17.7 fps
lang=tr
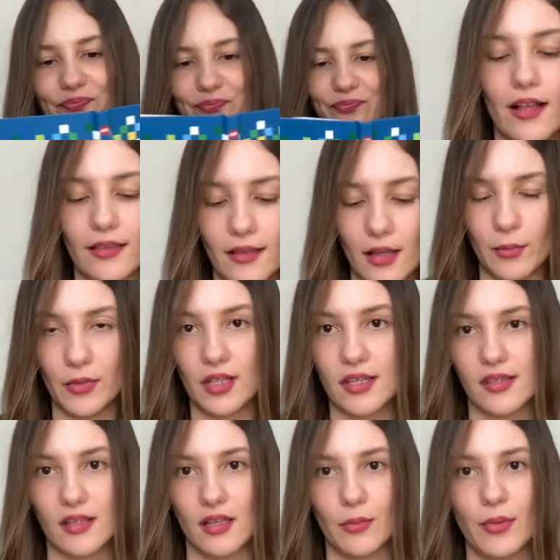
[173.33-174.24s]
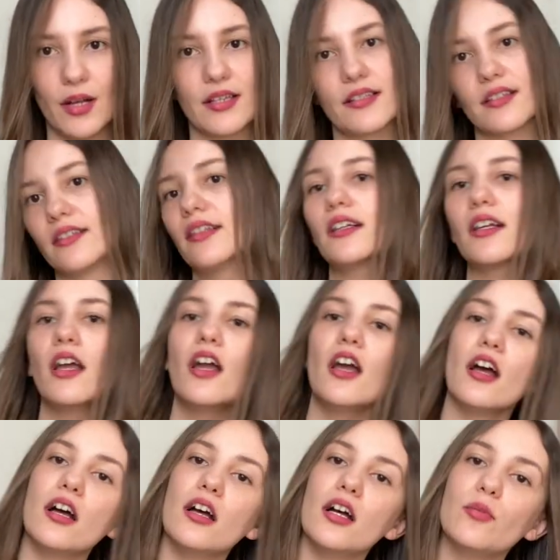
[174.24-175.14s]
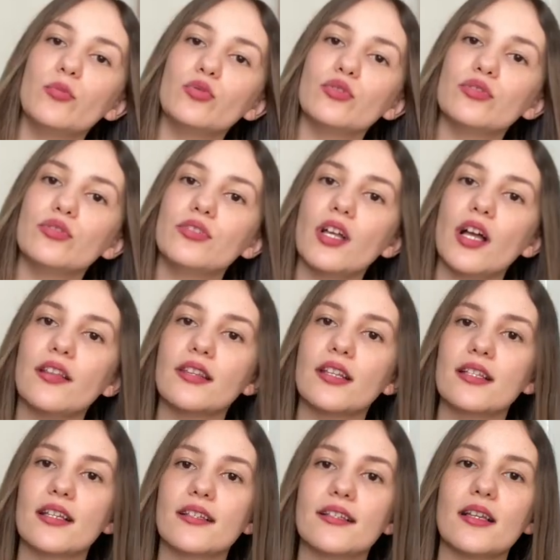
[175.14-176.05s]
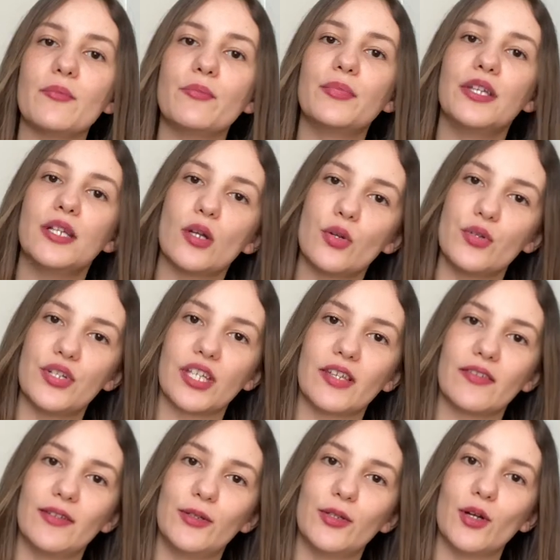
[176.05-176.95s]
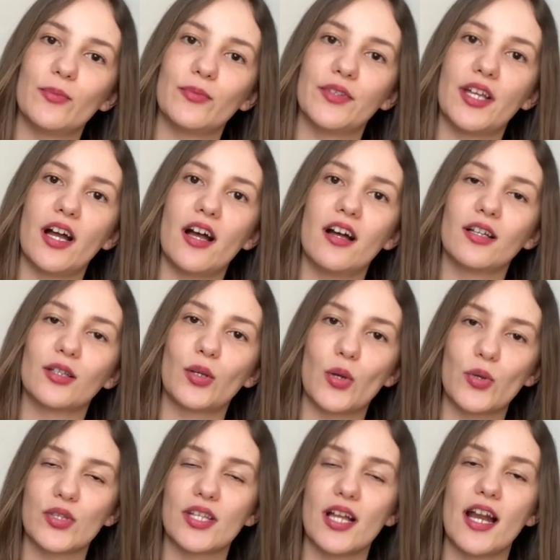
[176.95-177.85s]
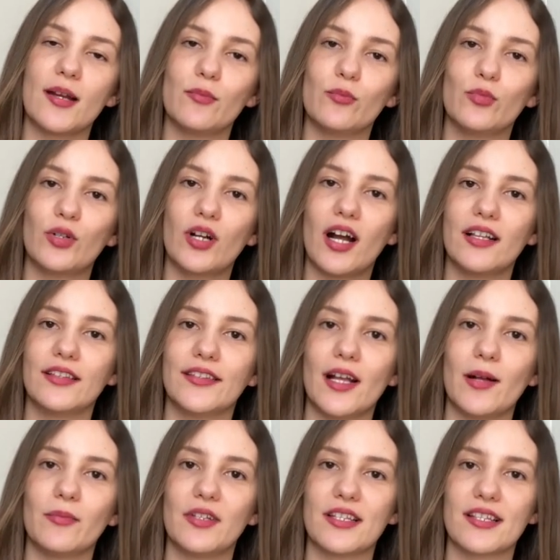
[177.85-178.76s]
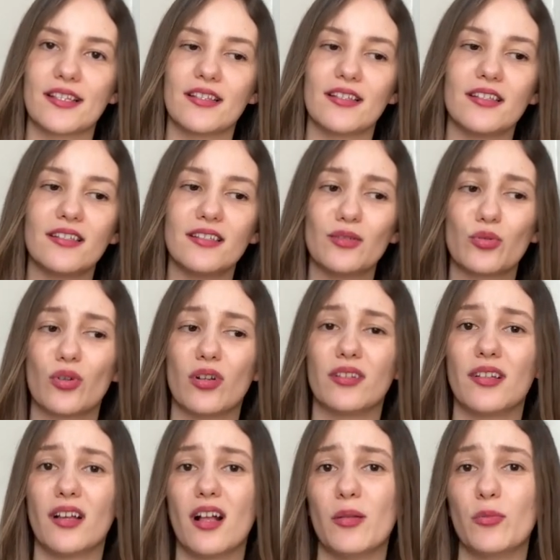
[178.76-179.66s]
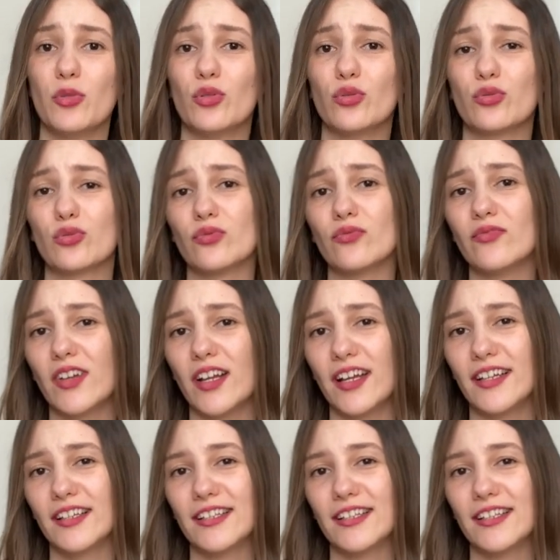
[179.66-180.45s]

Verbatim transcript: kan damlasına başladık. Ee, bundan da zaten bir önceki videomda gösterdim bu kan damlasını. Şu anda almayı unuttum ve